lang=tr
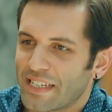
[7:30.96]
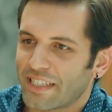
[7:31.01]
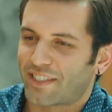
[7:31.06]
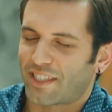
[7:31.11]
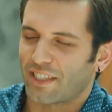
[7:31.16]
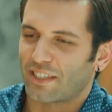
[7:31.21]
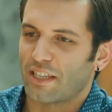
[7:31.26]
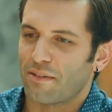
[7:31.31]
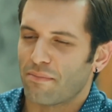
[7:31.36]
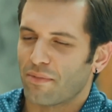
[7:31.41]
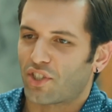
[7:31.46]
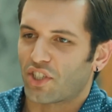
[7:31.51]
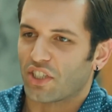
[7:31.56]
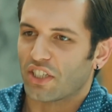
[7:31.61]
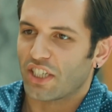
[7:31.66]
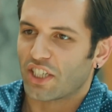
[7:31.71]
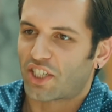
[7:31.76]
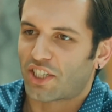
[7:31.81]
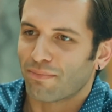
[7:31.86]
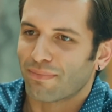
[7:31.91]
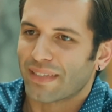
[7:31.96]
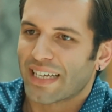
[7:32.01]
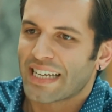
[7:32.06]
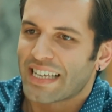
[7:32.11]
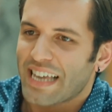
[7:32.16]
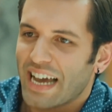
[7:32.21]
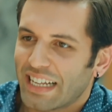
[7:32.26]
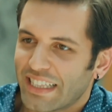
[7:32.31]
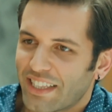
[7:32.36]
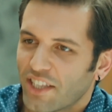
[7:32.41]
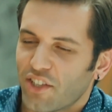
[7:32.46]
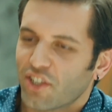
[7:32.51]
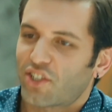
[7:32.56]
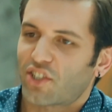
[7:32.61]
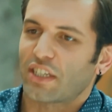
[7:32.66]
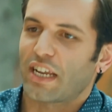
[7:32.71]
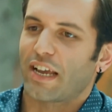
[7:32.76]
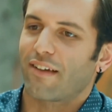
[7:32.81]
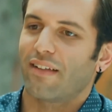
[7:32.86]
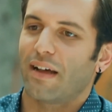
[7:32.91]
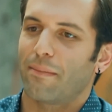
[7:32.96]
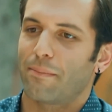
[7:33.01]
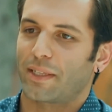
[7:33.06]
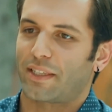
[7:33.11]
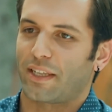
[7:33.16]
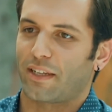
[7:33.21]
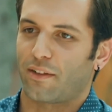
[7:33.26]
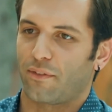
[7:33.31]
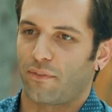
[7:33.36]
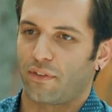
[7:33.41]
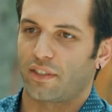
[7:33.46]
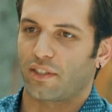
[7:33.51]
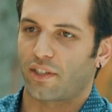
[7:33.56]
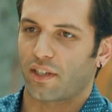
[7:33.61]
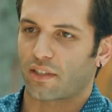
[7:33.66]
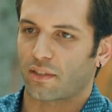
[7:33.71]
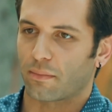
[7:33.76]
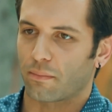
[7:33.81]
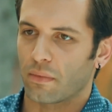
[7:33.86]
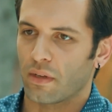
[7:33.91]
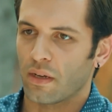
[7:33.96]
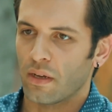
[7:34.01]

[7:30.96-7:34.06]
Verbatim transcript: ben istediğim için, içimden geldiği için evlenme teklif edecektim.